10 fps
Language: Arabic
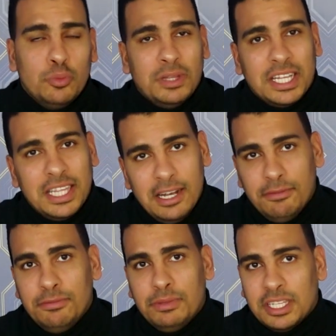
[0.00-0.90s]

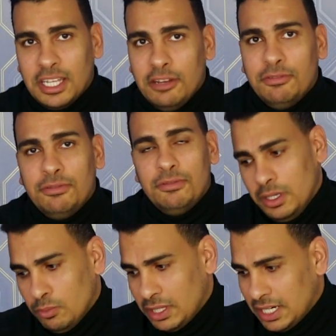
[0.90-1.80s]
بتختلف تختلف
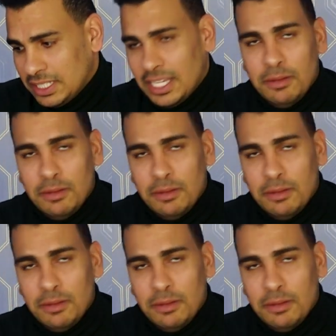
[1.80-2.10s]
من مدرسة